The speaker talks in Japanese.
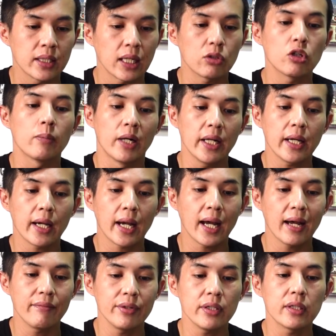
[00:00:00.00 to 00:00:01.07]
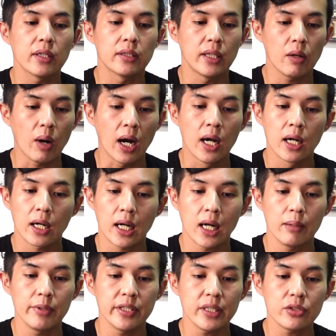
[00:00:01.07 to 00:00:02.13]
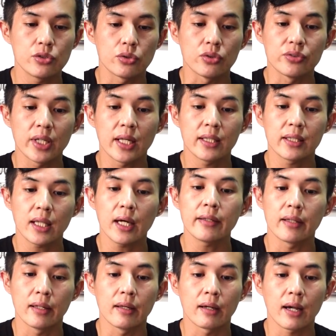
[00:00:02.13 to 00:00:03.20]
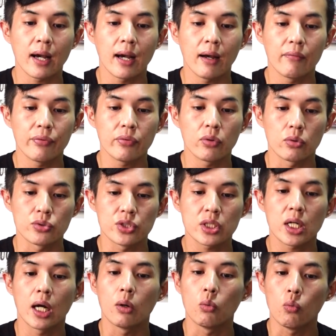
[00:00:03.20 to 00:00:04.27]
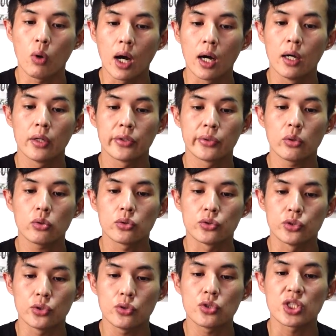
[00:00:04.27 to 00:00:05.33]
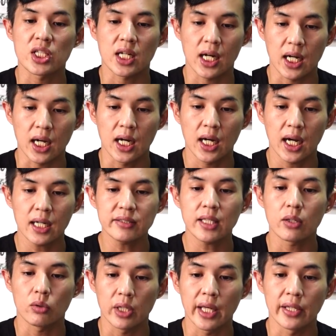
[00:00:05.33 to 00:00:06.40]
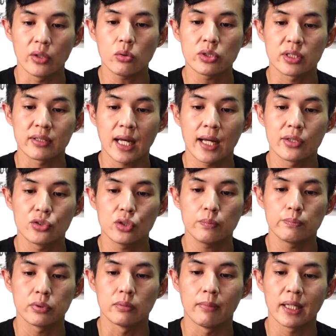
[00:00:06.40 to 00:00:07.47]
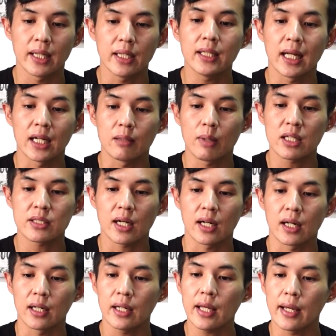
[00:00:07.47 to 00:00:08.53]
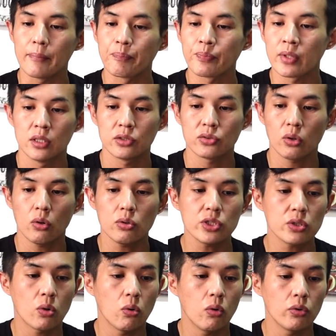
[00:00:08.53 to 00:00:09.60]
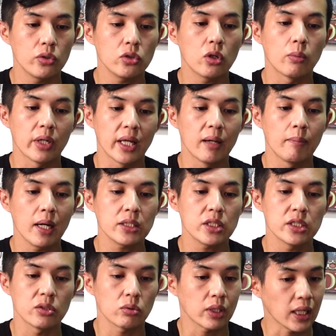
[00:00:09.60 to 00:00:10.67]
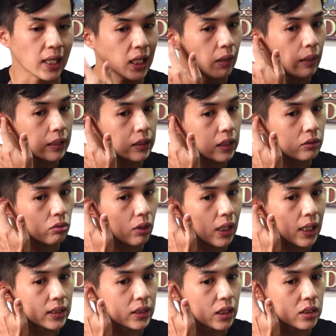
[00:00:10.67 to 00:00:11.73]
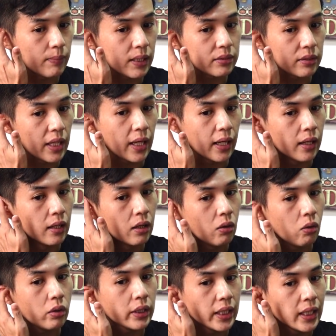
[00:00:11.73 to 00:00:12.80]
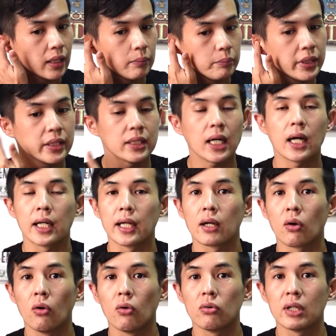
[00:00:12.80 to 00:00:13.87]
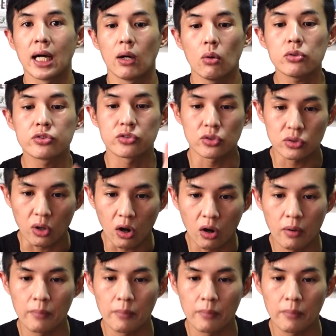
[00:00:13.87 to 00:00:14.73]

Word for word: 例えばね、カビテでは、カビテ州全体でね、カーフューの時間は夜じゅうじから朝のね、よじさんじゅっぷんまでになりましたからね。そのうちこういうのもね、街によって変わってきそうな感じがしますね。ほいでね、みんながね、混乱をすると。